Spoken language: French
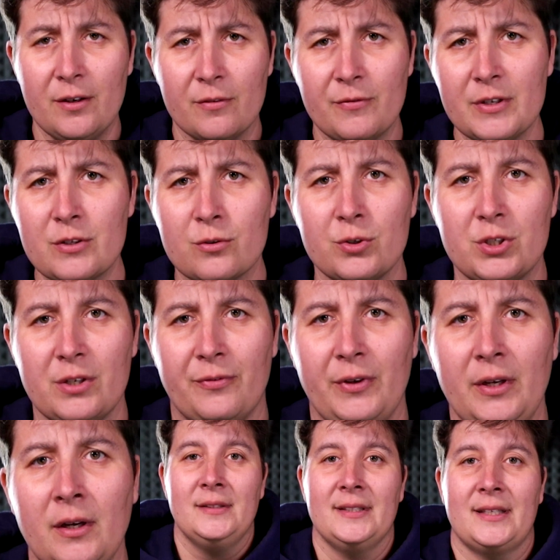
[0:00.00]
Et en fait, ce que j'ai
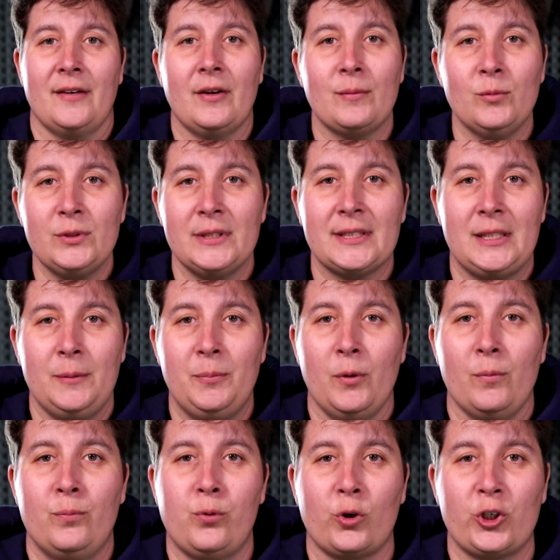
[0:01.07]
fait, c'est qu'avec mon équipe,
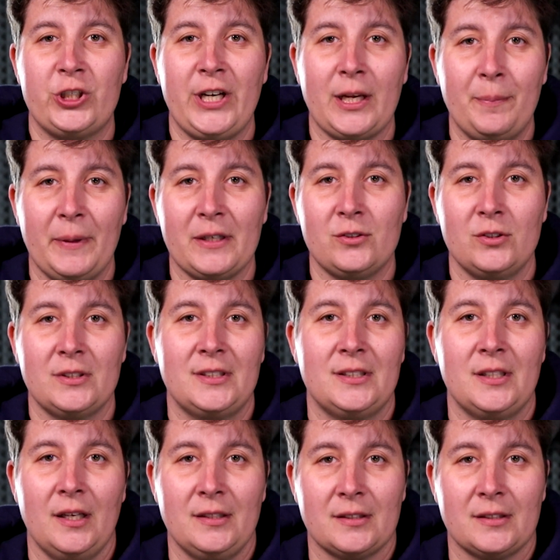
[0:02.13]
pour chaque personne qui s'est